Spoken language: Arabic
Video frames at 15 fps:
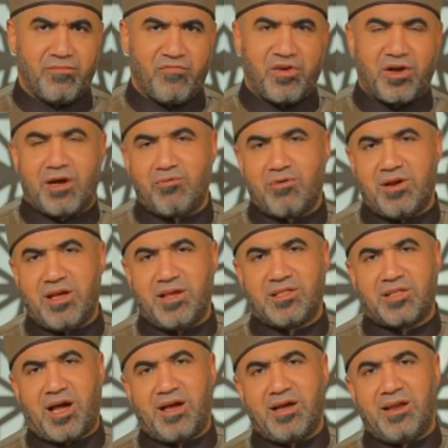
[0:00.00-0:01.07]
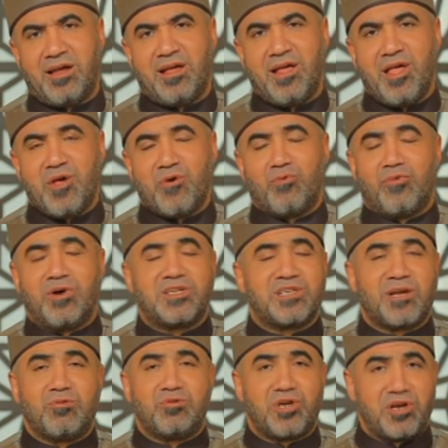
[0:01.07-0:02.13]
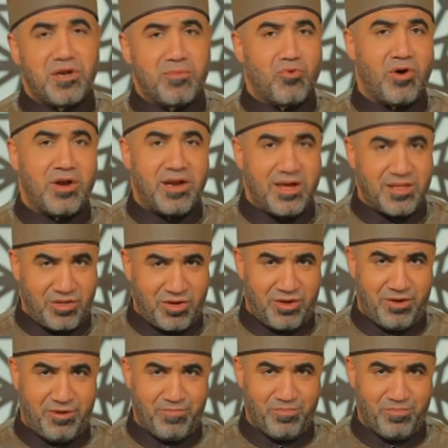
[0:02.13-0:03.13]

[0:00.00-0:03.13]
في قول الله تعالى وسيجنبها الأتقى